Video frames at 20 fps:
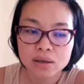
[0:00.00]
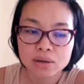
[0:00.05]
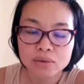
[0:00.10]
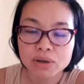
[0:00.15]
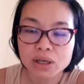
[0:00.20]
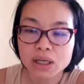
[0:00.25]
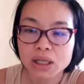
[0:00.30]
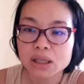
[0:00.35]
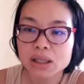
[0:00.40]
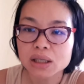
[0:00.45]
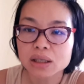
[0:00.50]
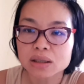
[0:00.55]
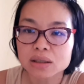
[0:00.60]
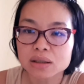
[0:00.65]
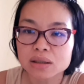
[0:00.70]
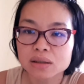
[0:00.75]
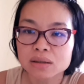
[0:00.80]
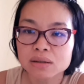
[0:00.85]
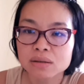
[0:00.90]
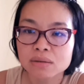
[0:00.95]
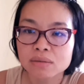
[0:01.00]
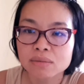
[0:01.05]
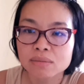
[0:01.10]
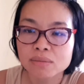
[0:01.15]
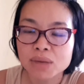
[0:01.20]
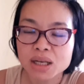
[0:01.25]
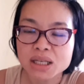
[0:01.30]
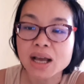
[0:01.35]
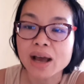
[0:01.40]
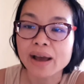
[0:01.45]
วันนี้ตื่น
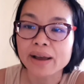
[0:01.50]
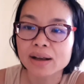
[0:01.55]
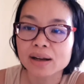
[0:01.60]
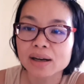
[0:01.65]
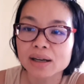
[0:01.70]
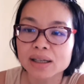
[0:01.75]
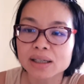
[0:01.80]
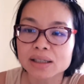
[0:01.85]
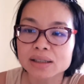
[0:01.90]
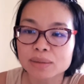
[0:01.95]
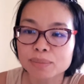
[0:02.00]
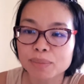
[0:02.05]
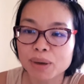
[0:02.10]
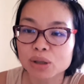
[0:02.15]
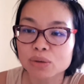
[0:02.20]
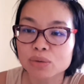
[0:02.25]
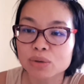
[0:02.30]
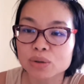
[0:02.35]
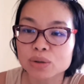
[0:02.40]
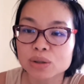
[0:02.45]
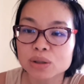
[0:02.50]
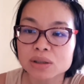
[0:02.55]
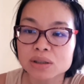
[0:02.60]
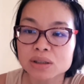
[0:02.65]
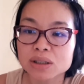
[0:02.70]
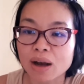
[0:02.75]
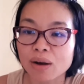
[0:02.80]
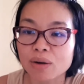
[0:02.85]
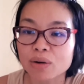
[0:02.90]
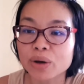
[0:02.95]
ไม่สายก็เลย จะไปตรงนั้น
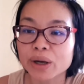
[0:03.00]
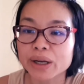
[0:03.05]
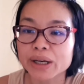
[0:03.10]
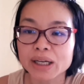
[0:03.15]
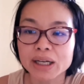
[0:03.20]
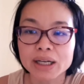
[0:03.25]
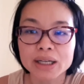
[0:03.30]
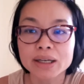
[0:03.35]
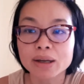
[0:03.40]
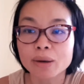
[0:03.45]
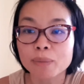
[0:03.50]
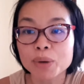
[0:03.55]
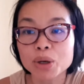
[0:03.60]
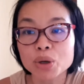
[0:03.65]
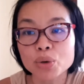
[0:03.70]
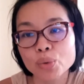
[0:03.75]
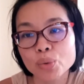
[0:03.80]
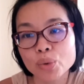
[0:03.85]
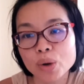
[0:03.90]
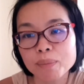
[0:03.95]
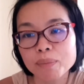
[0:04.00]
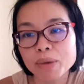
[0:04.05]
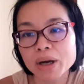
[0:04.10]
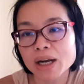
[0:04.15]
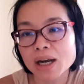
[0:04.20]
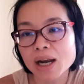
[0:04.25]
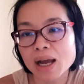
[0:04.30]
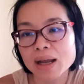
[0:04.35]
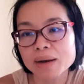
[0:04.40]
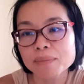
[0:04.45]
เช้าหน่อยนะคะเดี๋ยวไปดูว่าเปิ
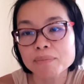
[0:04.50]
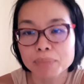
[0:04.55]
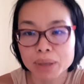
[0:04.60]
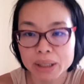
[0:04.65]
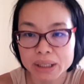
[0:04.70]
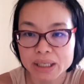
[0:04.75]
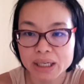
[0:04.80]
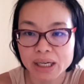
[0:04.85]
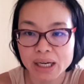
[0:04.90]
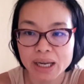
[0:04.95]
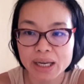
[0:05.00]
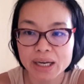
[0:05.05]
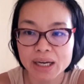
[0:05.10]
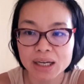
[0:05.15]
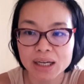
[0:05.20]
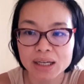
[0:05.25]
ดร้านเปิดยังไงนะ